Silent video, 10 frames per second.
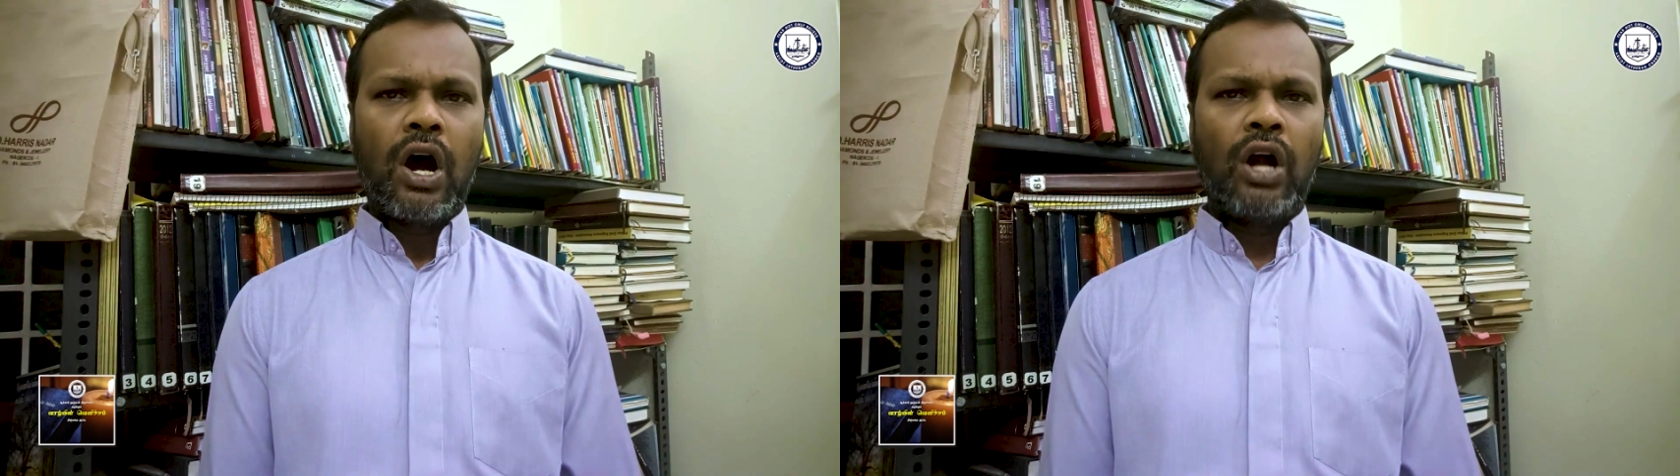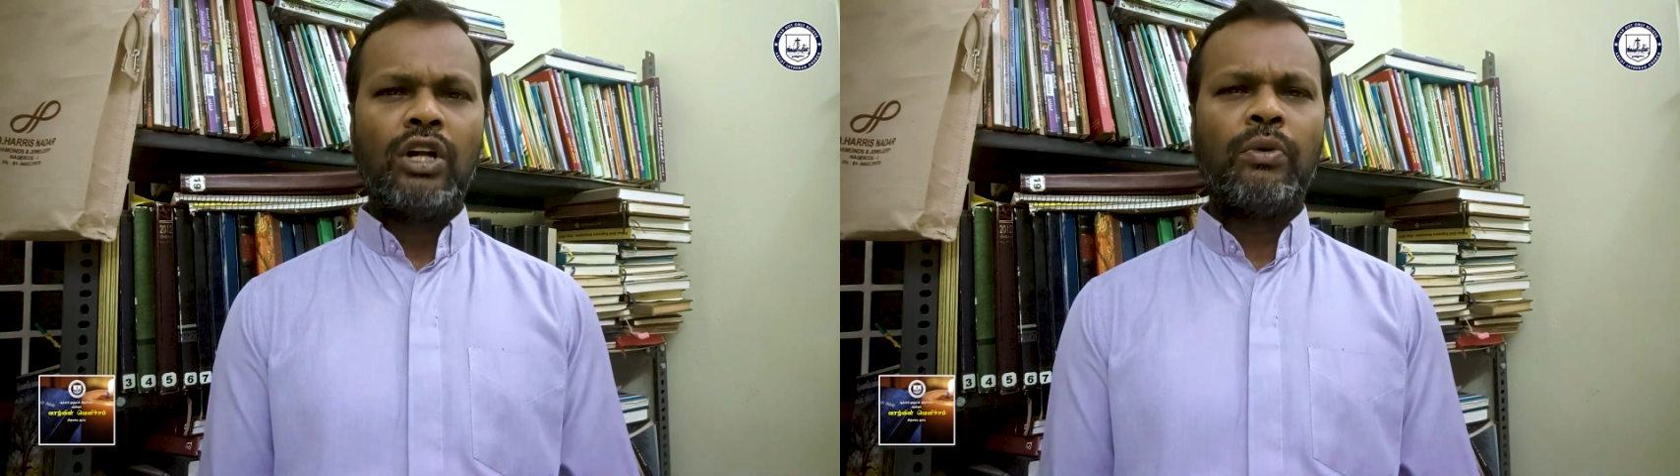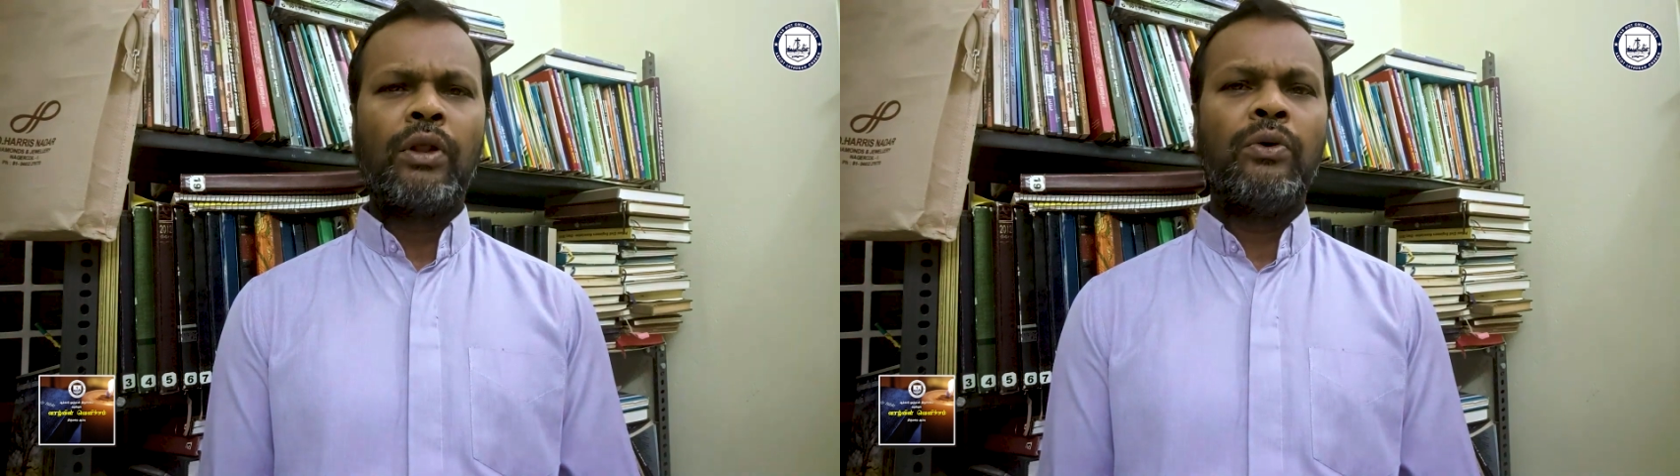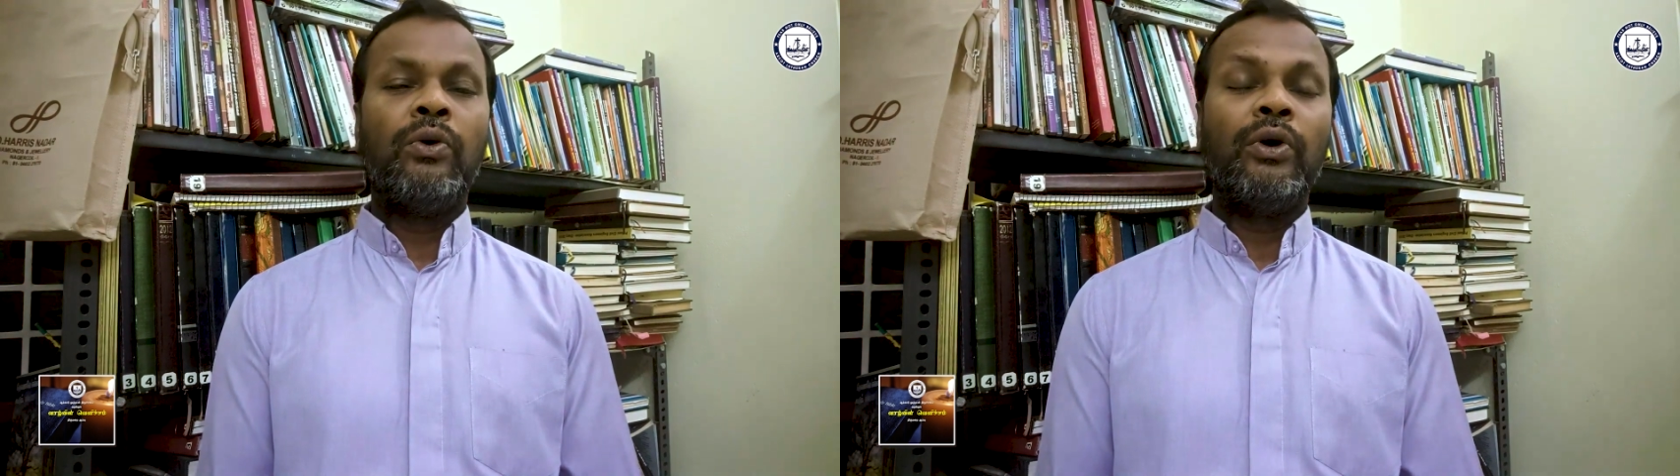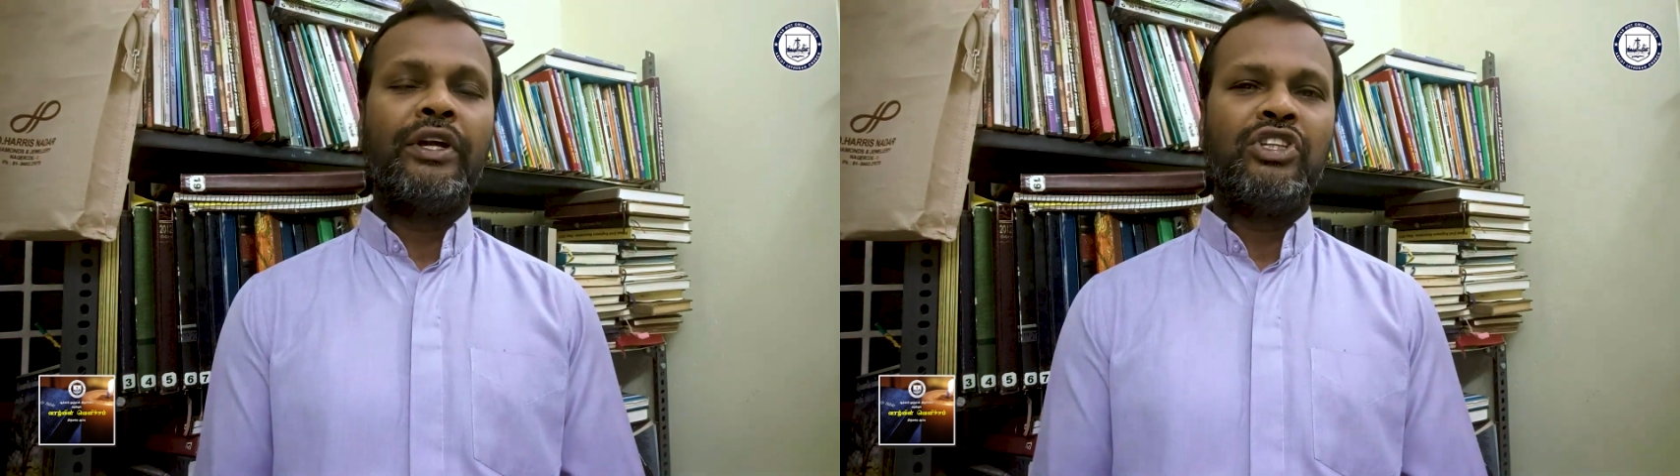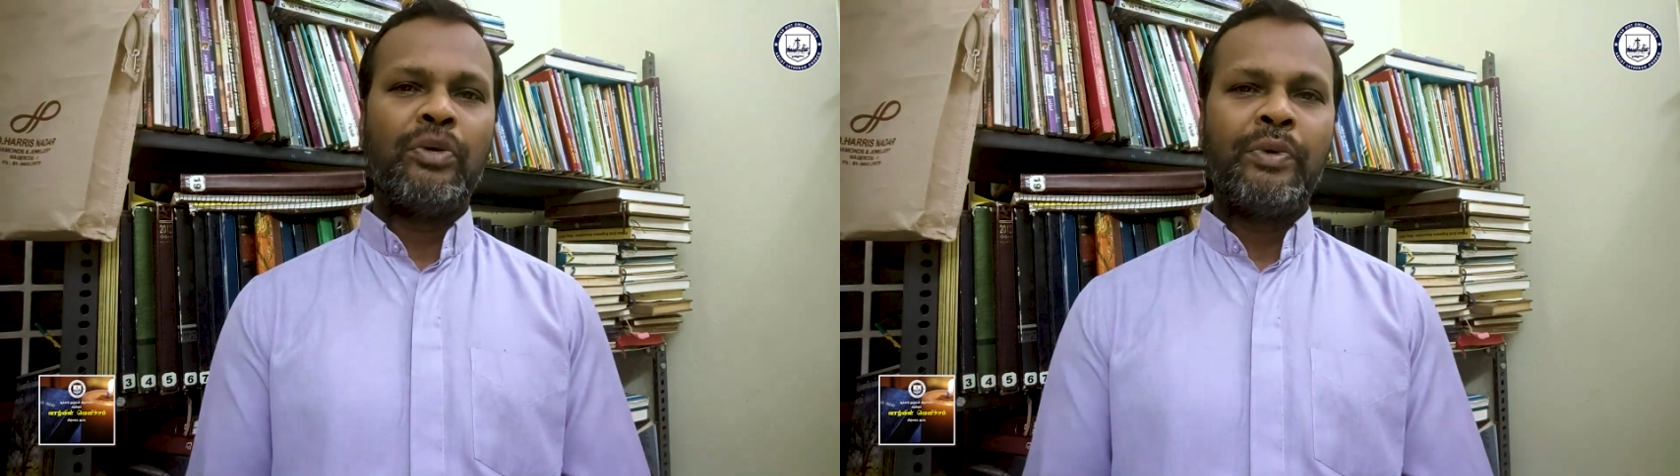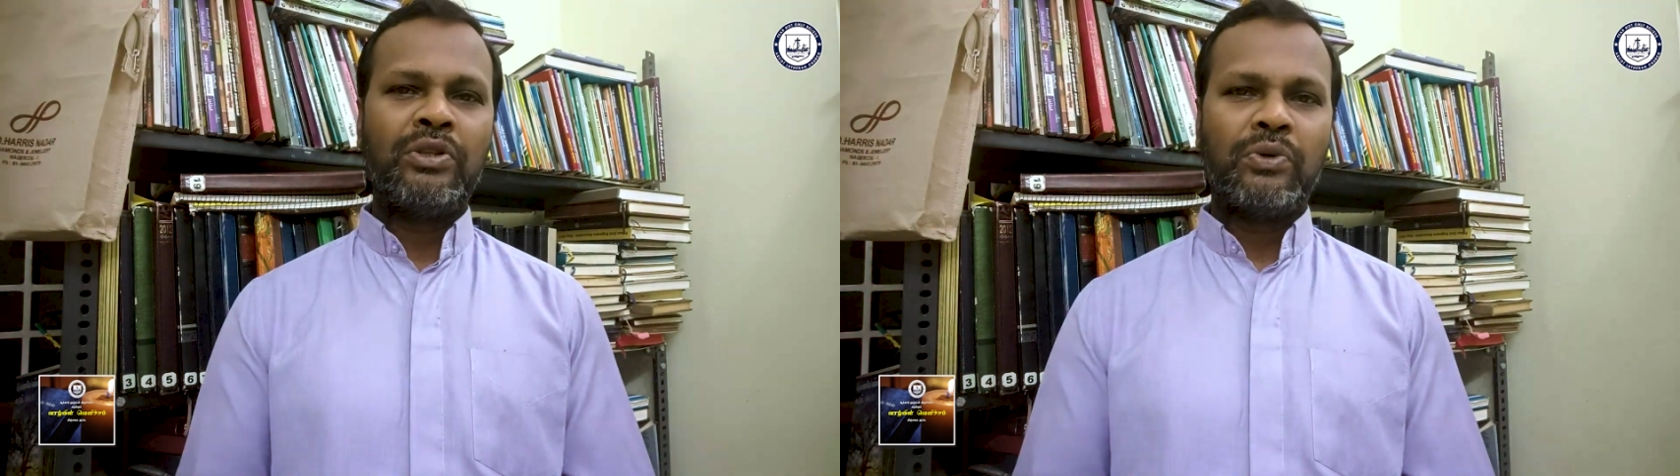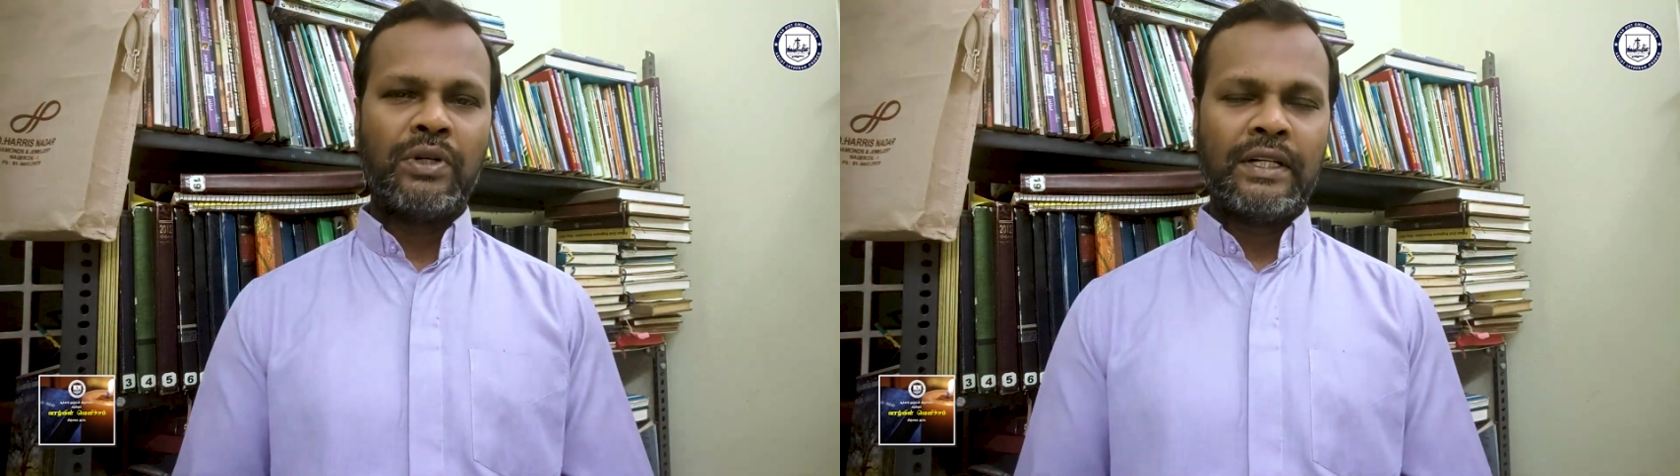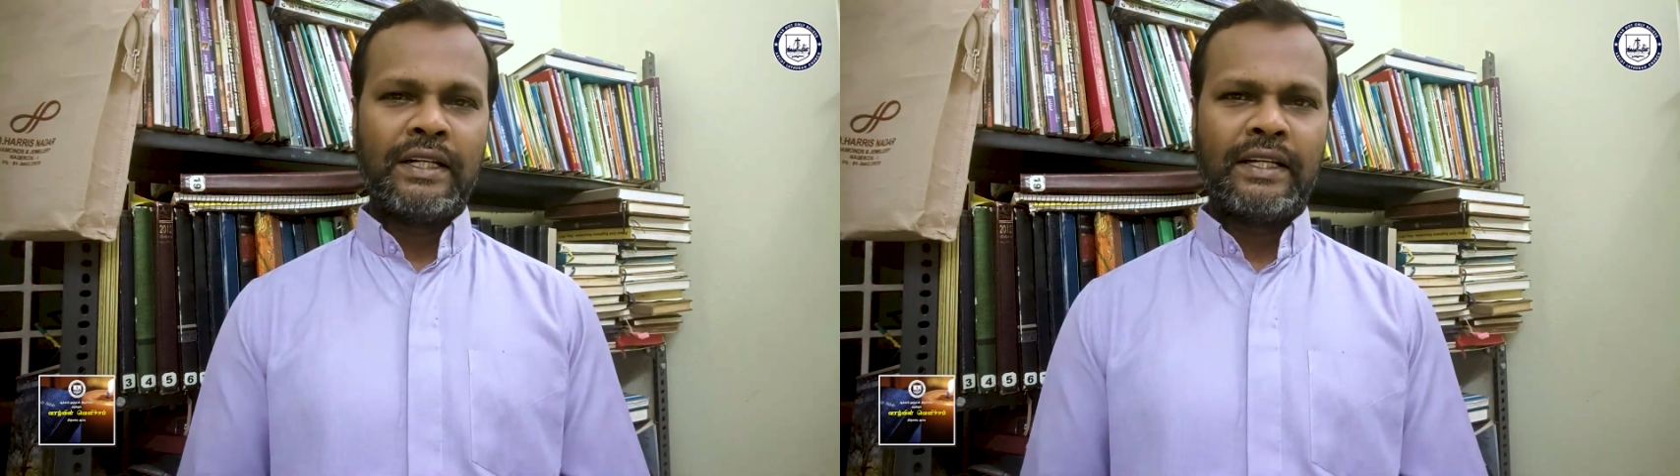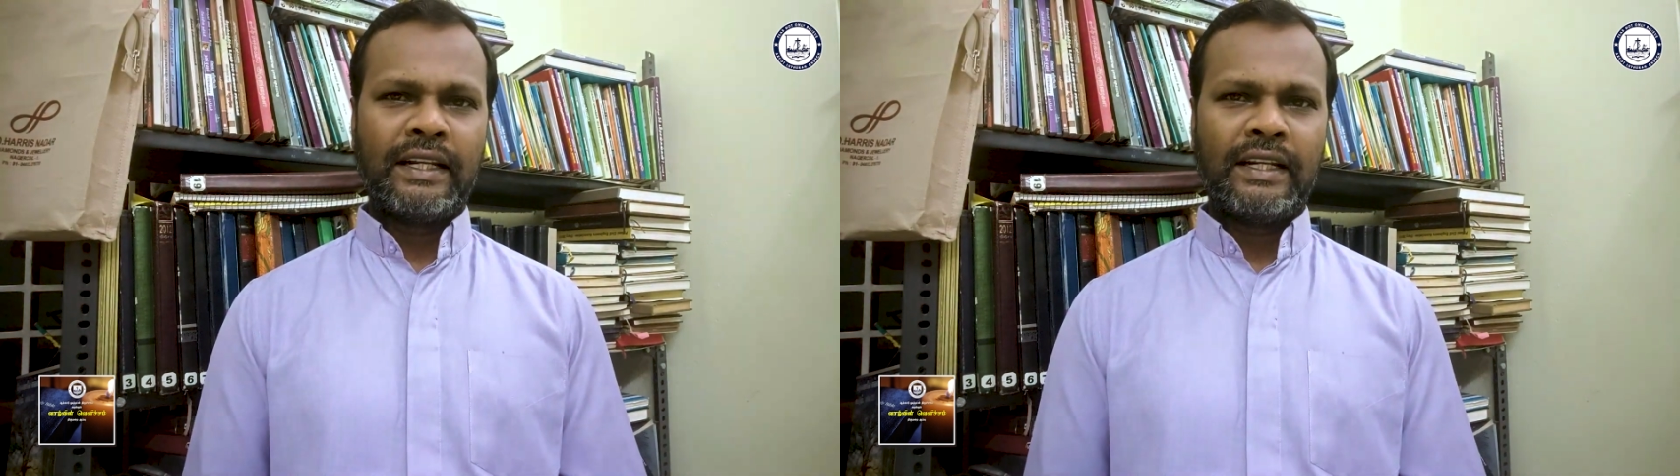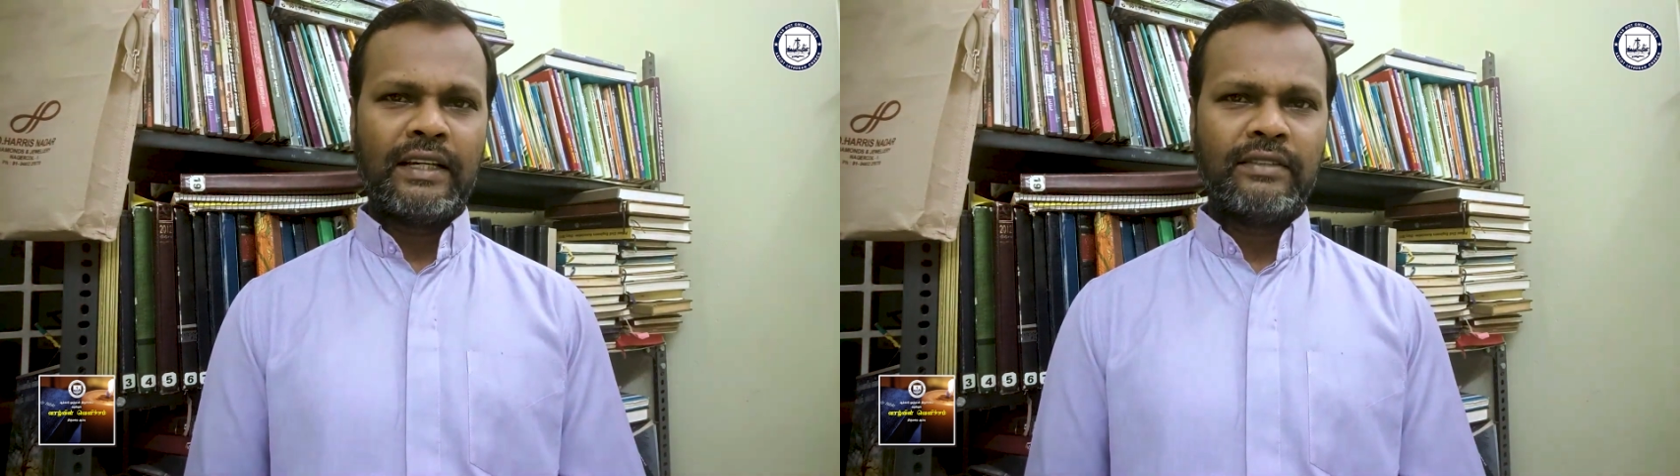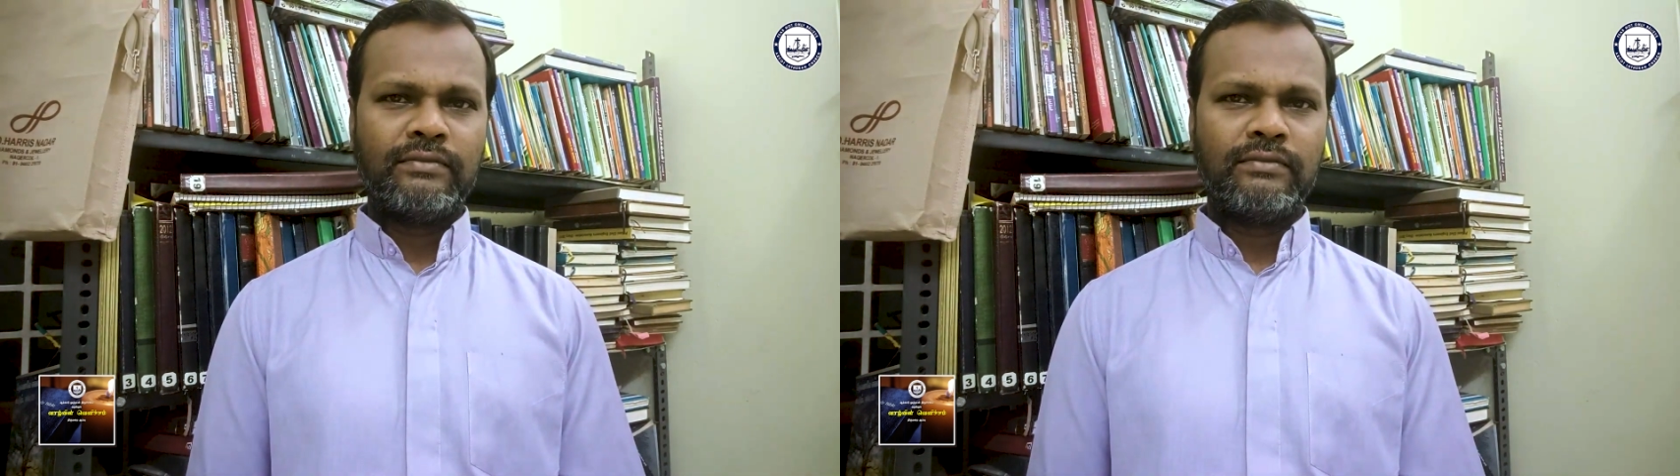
ஆண்டவரை நோக்கி ஜெபித்து கொண்டிருக்கின்றார்